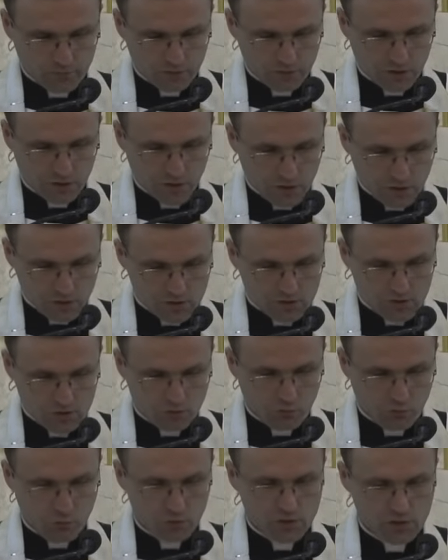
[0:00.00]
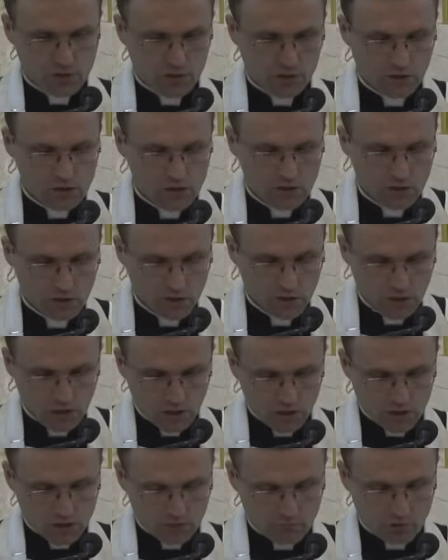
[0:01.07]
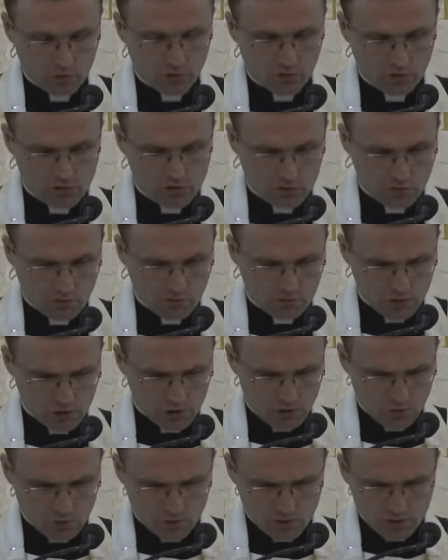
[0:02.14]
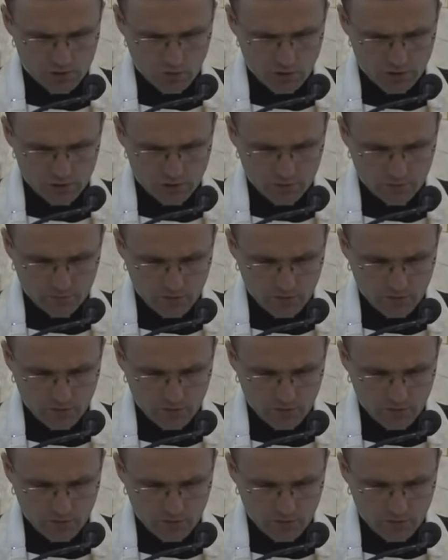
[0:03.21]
Taka jest też funkcja nadziei, żeby dodać nam sił do działania.